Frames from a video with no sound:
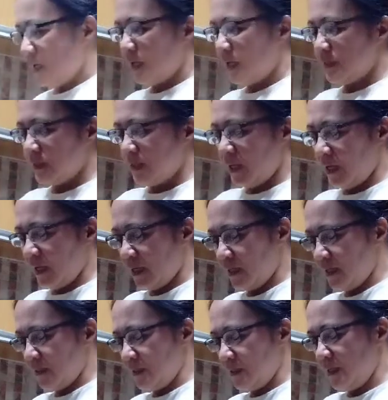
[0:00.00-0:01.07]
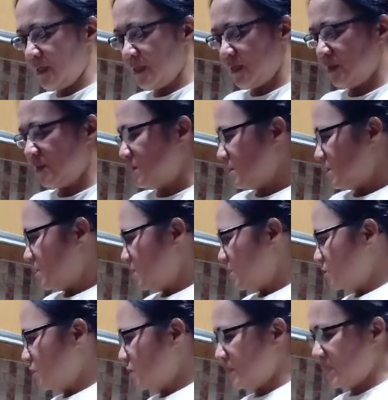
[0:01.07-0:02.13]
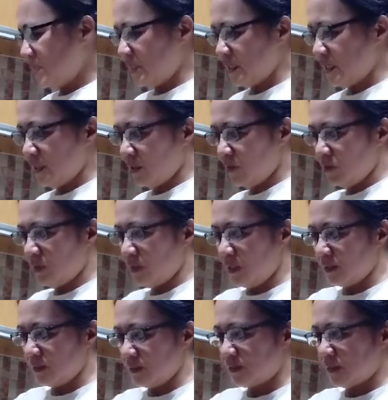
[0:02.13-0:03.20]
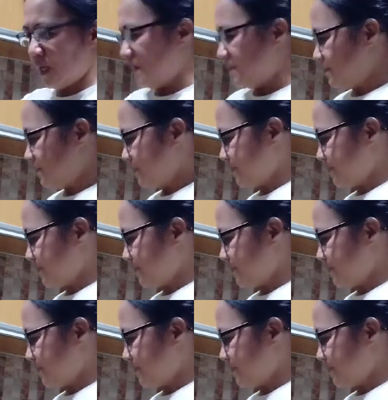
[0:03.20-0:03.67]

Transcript: And then, bumili rin ako ng some